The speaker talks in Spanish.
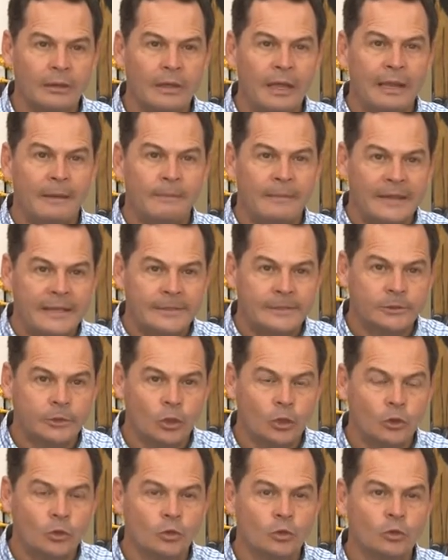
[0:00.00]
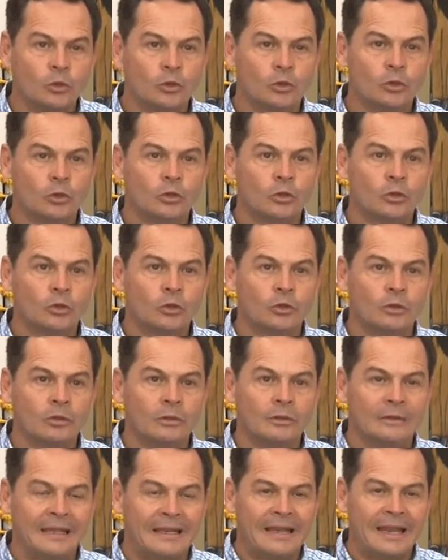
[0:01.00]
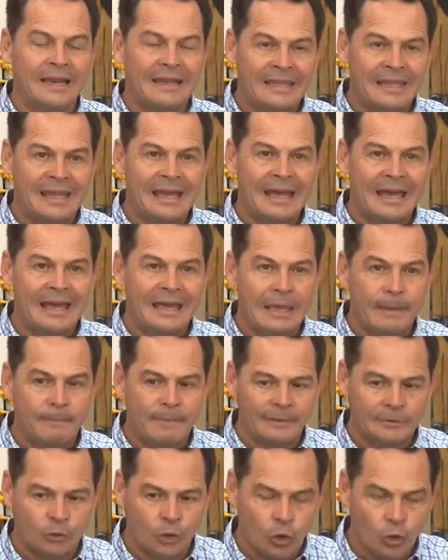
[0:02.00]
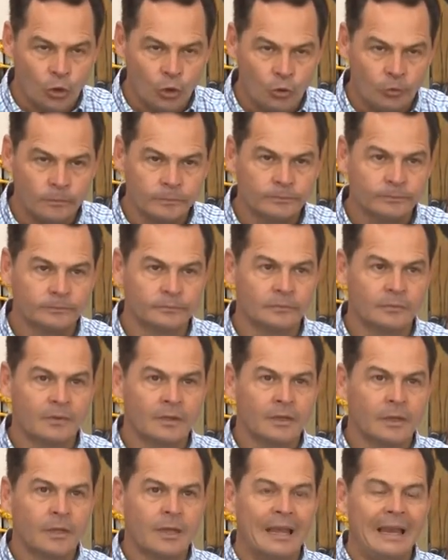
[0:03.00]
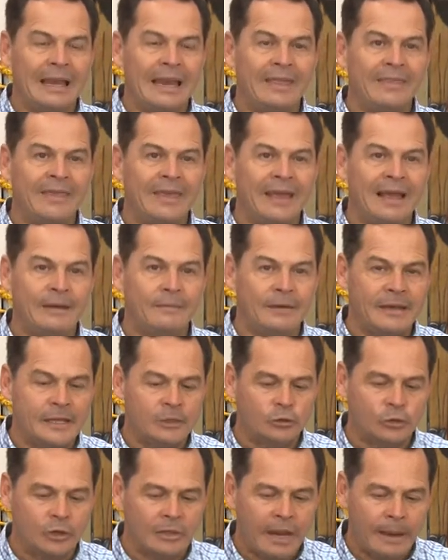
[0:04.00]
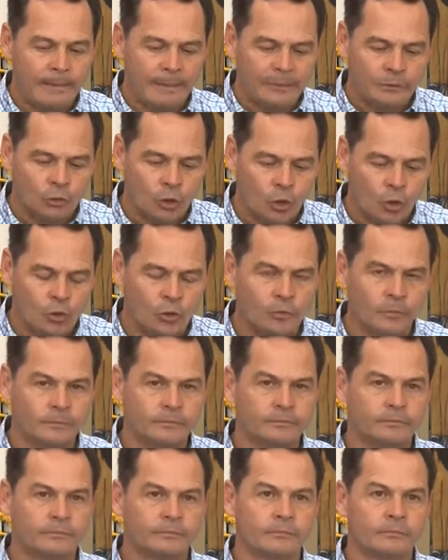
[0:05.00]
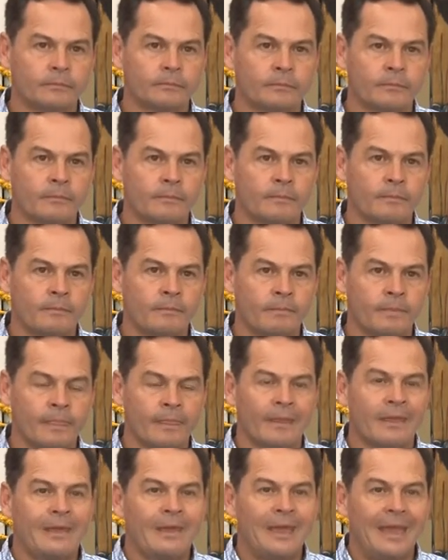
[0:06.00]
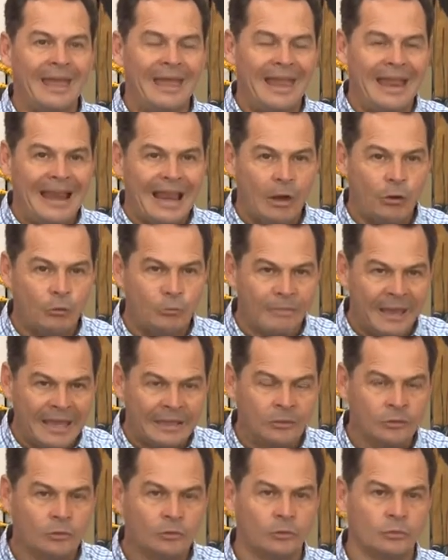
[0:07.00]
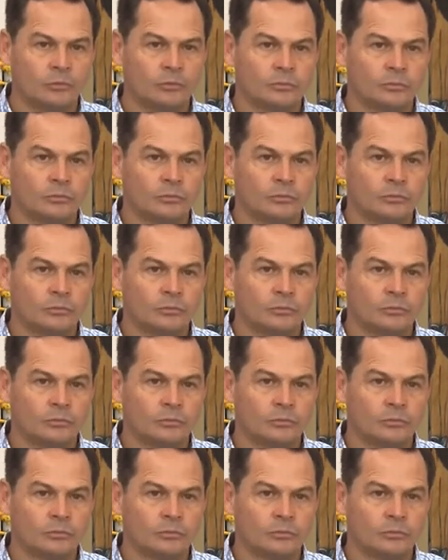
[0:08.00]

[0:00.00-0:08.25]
el ministro de Energía y Petróleo. Le dije al ministro de Energía y Petróleo, el aumento